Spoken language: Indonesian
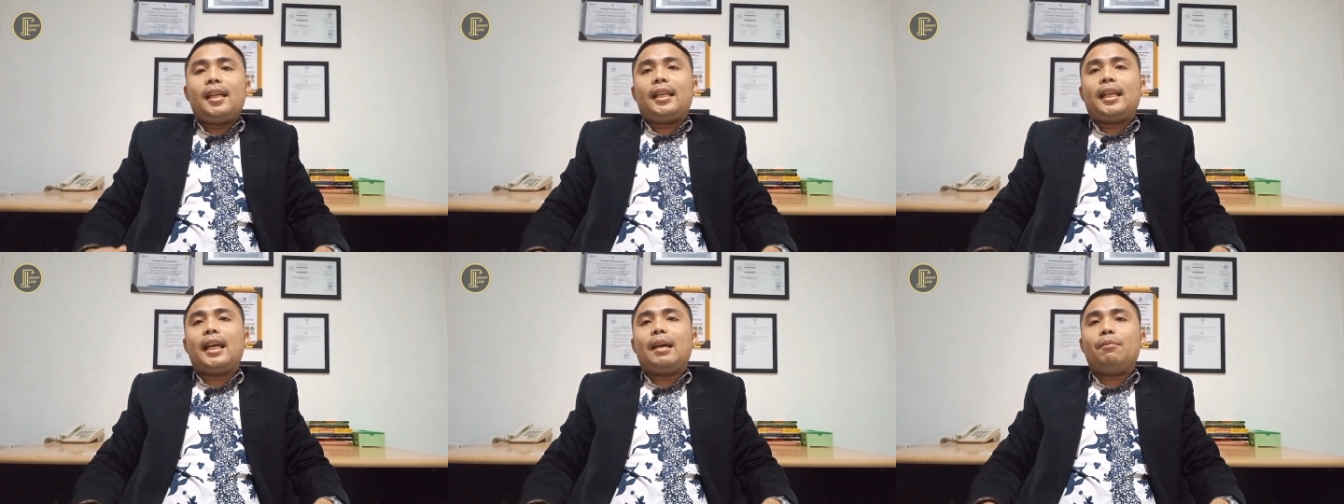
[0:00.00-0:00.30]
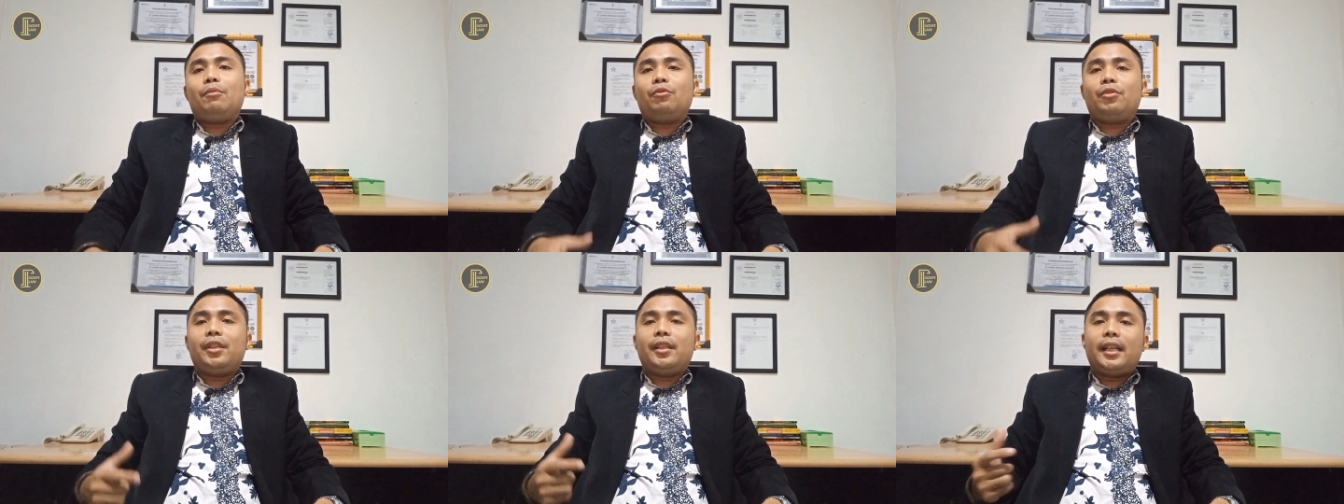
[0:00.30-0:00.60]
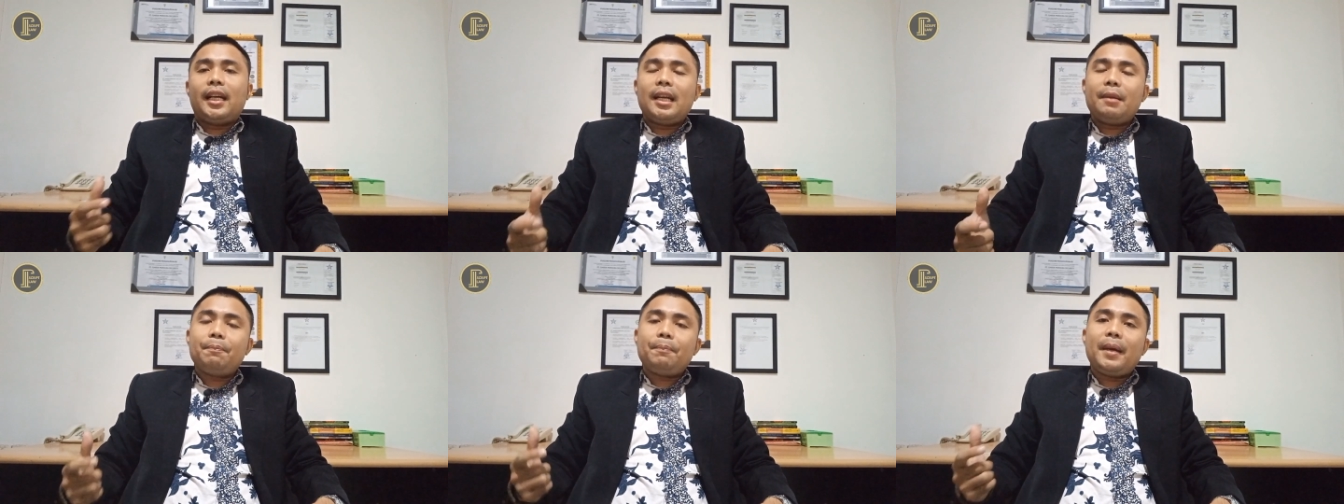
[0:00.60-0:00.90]
Namun
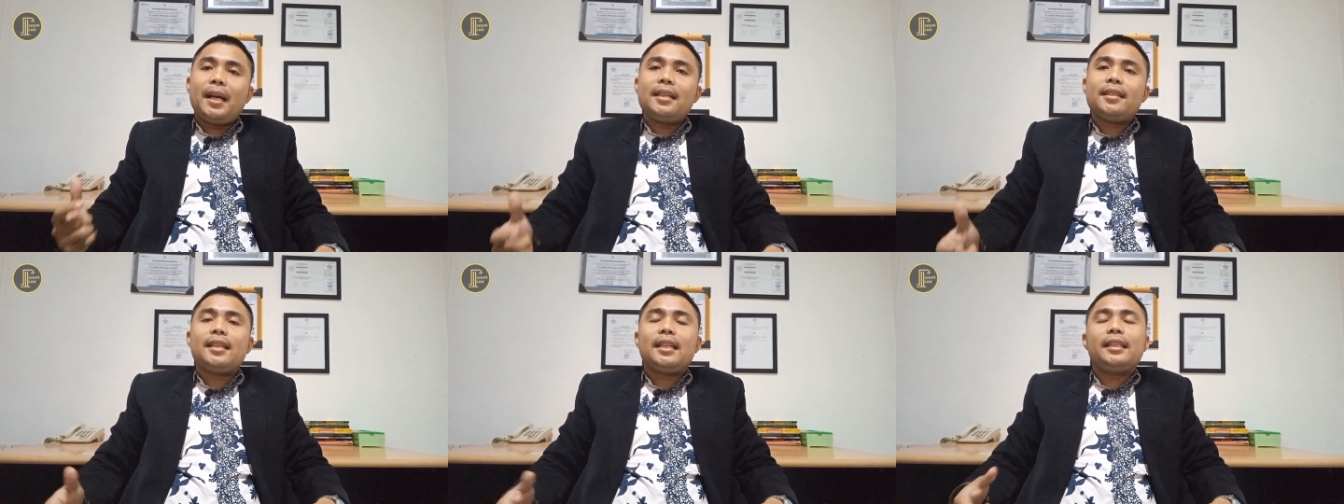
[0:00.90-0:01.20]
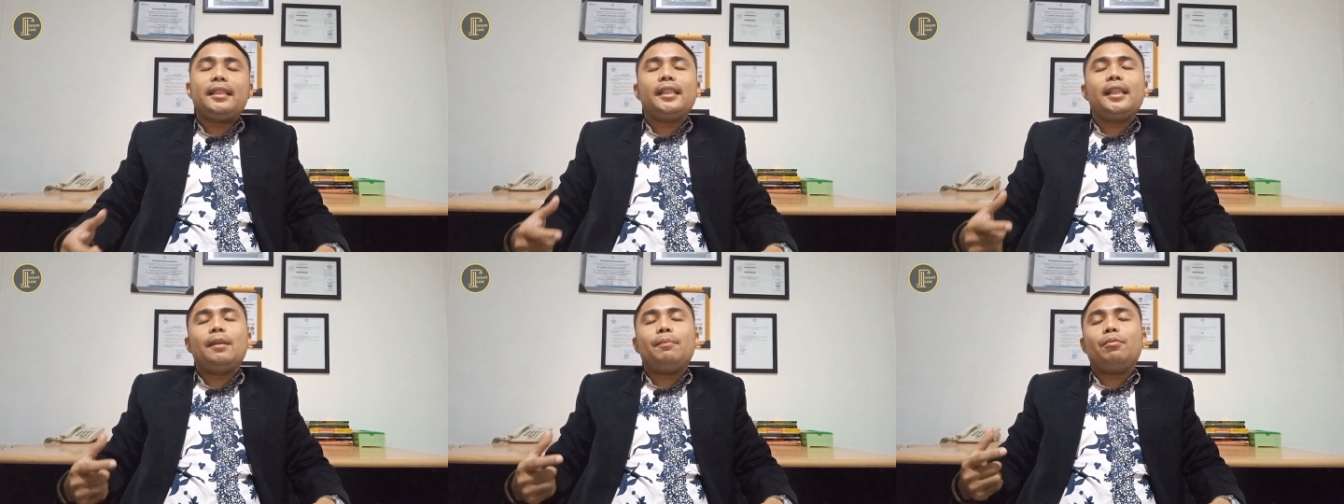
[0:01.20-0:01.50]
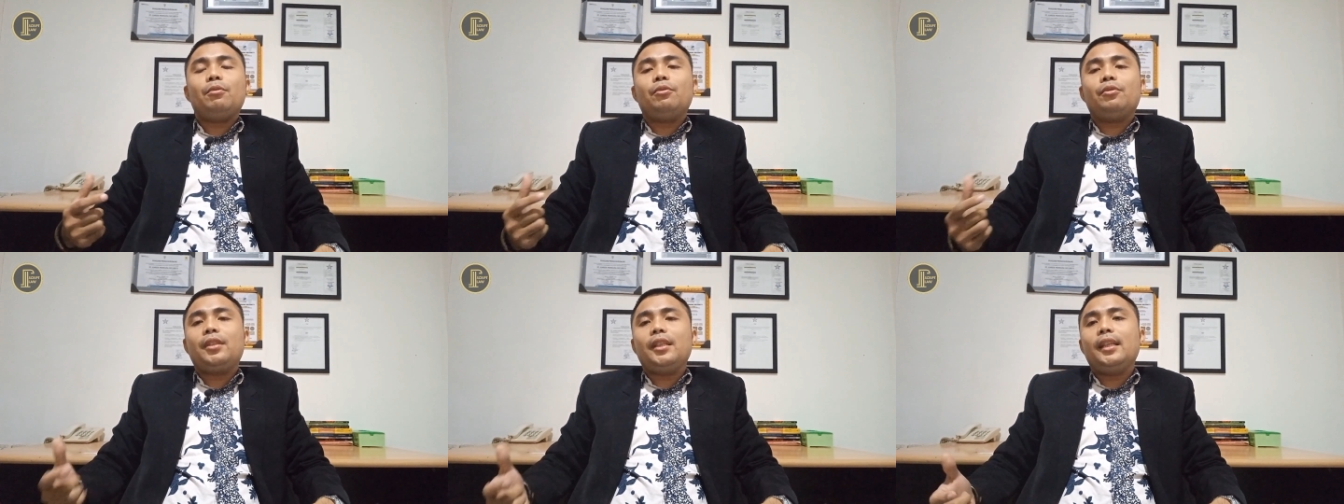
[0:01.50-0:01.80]
dengan pasal
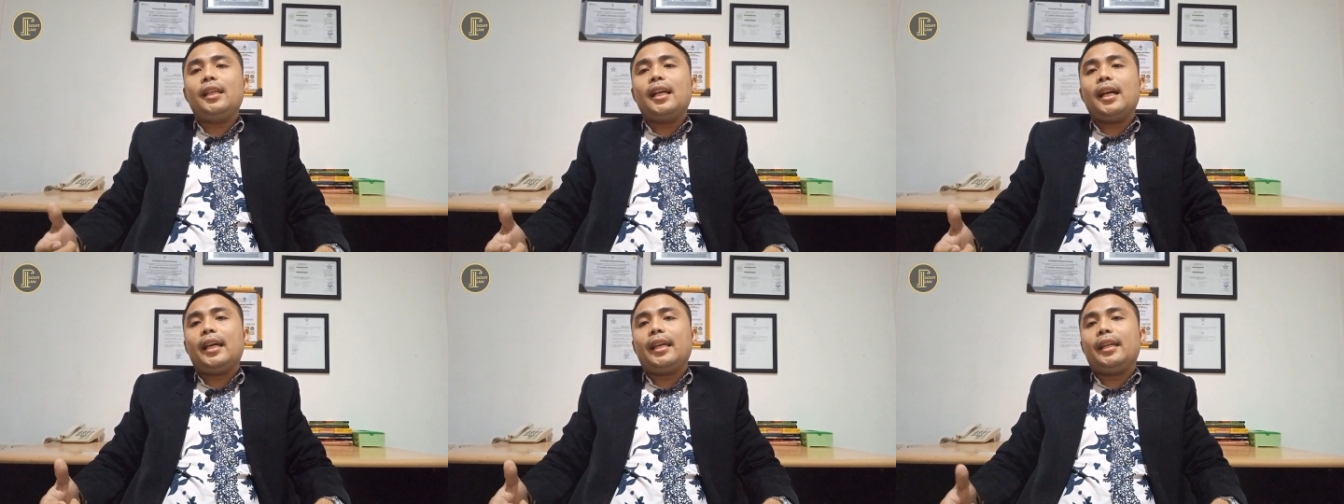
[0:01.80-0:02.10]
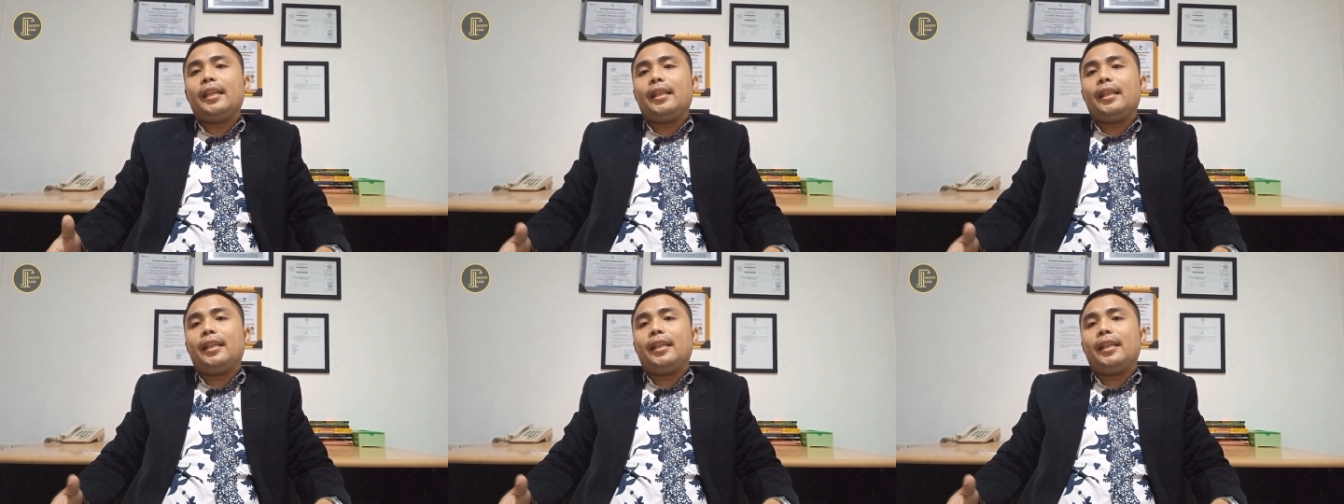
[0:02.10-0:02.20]
33